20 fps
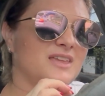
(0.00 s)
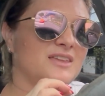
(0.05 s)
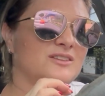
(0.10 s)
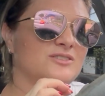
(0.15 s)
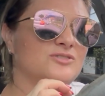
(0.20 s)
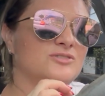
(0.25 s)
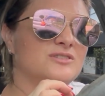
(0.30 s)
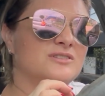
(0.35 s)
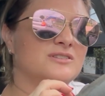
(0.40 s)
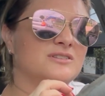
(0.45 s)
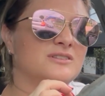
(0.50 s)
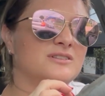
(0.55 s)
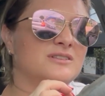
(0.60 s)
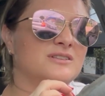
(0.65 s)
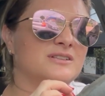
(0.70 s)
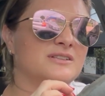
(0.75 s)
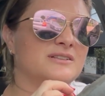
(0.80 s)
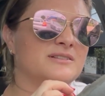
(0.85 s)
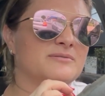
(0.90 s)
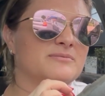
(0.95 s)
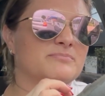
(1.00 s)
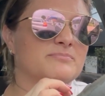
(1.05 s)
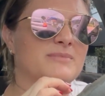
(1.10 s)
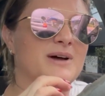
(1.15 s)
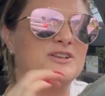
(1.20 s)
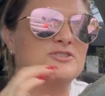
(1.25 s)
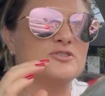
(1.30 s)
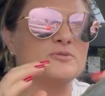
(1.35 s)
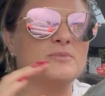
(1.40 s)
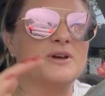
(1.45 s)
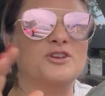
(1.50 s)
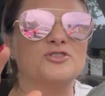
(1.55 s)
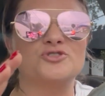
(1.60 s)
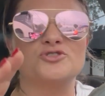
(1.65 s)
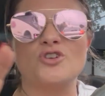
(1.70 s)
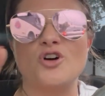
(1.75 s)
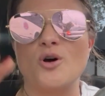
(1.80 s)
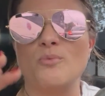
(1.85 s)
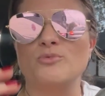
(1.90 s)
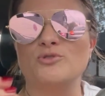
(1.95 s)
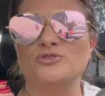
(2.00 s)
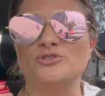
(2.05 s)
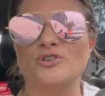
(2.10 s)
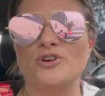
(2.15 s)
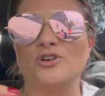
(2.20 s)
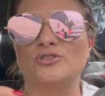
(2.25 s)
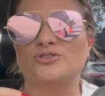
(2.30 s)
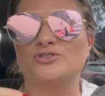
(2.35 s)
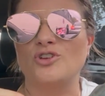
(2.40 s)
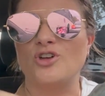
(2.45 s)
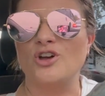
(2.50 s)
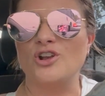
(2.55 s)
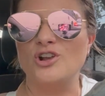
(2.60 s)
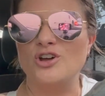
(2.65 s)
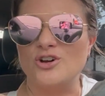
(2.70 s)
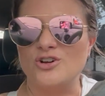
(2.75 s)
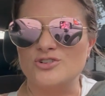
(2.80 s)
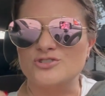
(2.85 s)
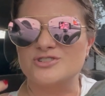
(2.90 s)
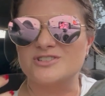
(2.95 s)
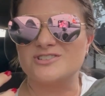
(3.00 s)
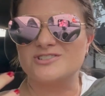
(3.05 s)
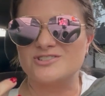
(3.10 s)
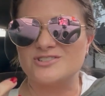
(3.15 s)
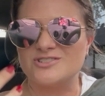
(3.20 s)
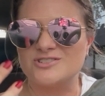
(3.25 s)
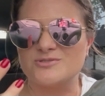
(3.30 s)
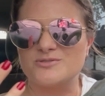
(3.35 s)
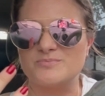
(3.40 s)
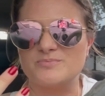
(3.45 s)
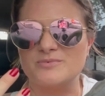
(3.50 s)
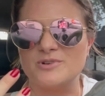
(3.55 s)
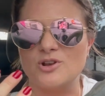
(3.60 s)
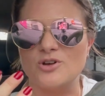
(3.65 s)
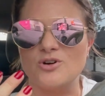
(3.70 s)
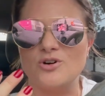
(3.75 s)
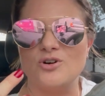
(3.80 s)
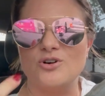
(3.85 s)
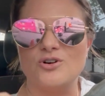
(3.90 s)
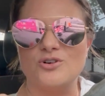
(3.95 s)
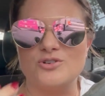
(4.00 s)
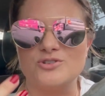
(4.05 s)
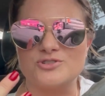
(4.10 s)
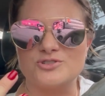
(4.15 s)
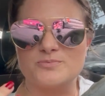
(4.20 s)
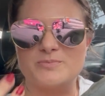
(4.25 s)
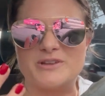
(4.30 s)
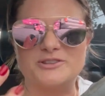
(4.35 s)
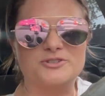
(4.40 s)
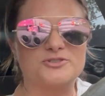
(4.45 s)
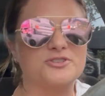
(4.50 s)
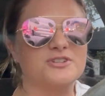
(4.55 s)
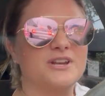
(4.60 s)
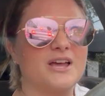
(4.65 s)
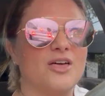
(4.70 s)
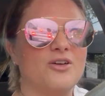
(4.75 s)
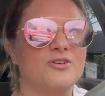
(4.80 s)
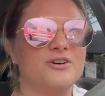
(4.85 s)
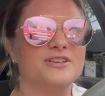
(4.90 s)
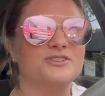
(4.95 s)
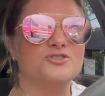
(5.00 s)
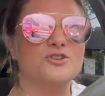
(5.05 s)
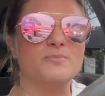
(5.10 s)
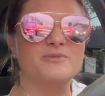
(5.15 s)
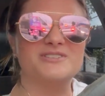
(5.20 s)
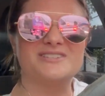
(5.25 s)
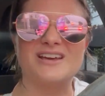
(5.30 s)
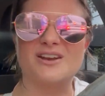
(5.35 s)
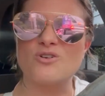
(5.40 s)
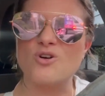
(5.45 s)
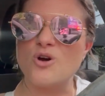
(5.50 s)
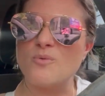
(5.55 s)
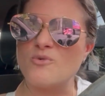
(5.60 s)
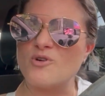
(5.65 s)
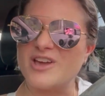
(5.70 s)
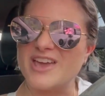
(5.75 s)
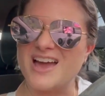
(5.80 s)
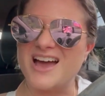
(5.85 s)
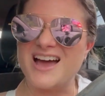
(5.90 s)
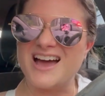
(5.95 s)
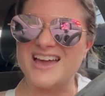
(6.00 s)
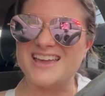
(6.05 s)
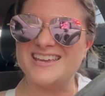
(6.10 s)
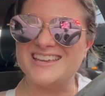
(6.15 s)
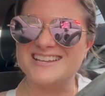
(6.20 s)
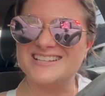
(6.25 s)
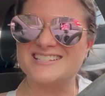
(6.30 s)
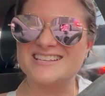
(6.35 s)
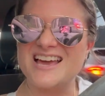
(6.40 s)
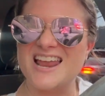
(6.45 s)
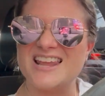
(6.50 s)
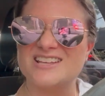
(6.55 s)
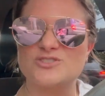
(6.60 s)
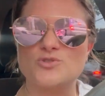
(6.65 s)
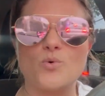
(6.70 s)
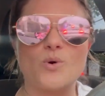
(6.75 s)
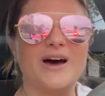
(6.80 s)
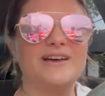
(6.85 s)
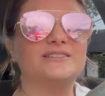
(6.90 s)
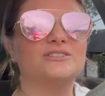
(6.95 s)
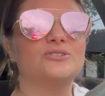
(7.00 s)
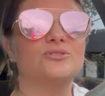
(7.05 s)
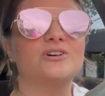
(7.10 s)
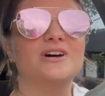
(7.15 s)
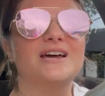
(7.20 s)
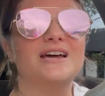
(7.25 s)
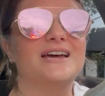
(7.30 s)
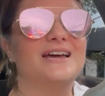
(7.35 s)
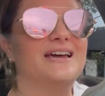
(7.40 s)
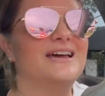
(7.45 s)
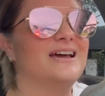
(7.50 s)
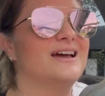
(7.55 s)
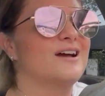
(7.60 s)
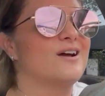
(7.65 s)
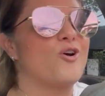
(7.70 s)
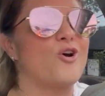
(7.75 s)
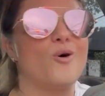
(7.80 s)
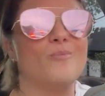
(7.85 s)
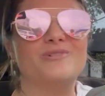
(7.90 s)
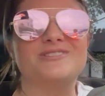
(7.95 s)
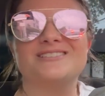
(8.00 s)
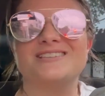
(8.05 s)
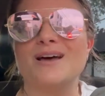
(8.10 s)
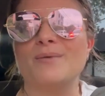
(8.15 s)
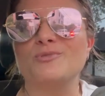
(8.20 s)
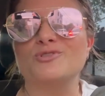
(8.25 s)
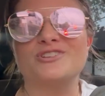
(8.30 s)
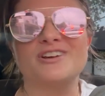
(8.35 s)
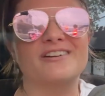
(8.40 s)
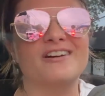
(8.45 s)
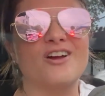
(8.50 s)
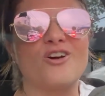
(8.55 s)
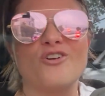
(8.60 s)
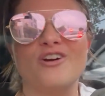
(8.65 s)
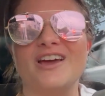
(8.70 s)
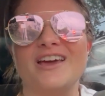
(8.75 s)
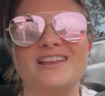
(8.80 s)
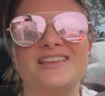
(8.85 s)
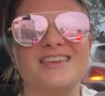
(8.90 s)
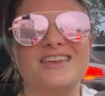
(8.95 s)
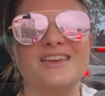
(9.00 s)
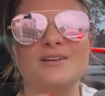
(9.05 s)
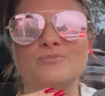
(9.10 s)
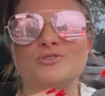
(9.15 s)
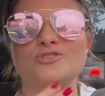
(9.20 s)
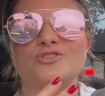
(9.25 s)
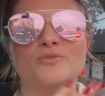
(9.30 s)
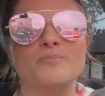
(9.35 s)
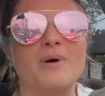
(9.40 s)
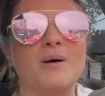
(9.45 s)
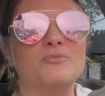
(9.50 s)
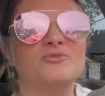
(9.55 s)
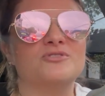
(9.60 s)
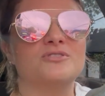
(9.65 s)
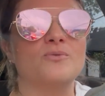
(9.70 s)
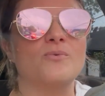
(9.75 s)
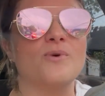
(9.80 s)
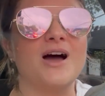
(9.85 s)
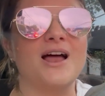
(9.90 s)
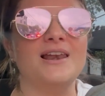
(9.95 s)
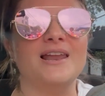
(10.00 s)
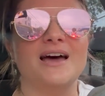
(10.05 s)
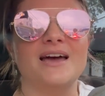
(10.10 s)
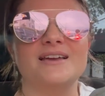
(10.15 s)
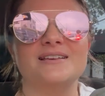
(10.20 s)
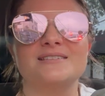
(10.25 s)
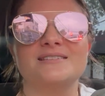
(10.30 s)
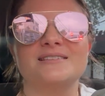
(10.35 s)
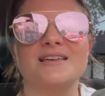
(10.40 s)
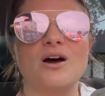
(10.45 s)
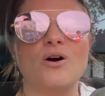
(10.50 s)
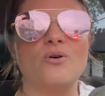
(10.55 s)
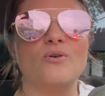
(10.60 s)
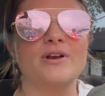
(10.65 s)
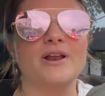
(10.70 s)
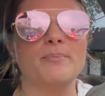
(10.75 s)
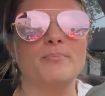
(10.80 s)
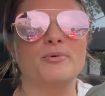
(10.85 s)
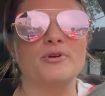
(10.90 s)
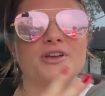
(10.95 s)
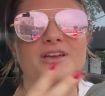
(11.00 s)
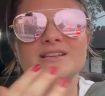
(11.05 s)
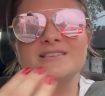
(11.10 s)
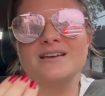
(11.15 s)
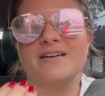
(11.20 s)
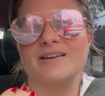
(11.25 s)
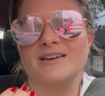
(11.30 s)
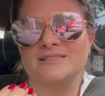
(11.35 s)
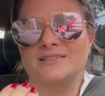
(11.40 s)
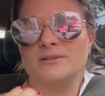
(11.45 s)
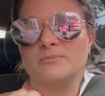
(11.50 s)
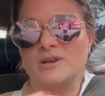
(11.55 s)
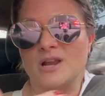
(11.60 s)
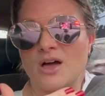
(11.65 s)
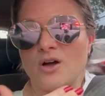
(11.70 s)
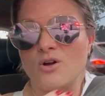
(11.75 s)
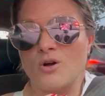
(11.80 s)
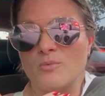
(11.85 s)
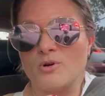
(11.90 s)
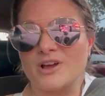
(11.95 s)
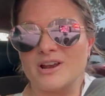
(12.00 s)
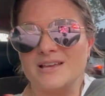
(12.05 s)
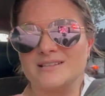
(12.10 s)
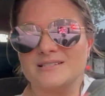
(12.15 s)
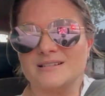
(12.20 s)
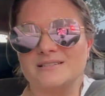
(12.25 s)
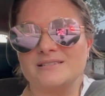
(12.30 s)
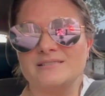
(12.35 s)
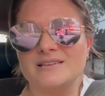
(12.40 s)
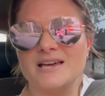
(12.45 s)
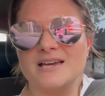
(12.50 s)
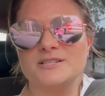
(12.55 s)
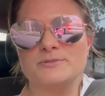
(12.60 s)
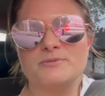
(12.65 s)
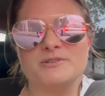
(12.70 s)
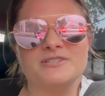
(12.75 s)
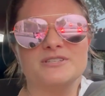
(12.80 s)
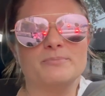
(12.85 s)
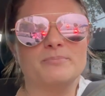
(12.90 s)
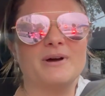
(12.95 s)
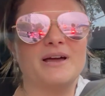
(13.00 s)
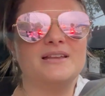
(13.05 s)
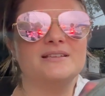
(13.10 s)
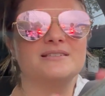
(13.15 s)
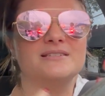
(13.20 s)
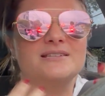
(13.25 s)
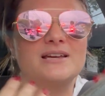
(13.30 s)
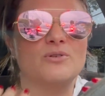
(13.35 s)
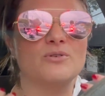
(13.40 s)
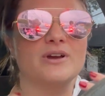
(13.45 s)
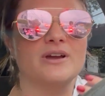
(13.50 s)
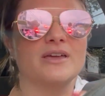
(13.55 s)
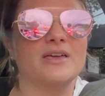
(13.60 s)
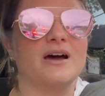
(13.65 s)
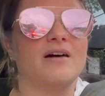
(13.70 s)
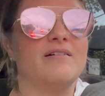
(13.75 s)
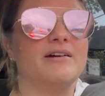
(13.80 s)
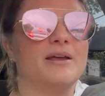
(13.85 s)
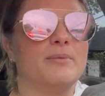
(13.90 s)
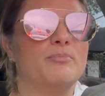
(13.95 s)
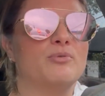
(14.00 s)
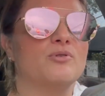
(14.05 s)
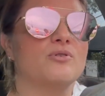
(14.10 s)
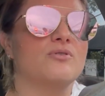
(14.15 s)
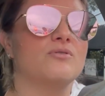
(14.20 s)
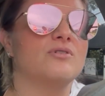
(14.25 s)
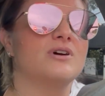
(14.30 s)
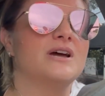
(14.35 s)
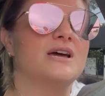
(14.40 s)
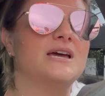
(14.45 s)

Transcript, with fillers: Mm, más o menos todo el mundo, todos los, los patrocinadores comenzaron como que a irse a las 4 comenzamos a recoger y dijimos nos vamos igual a esta hora porque ya habían terminado como que las actividades principales y ya lo que quedaba era poco.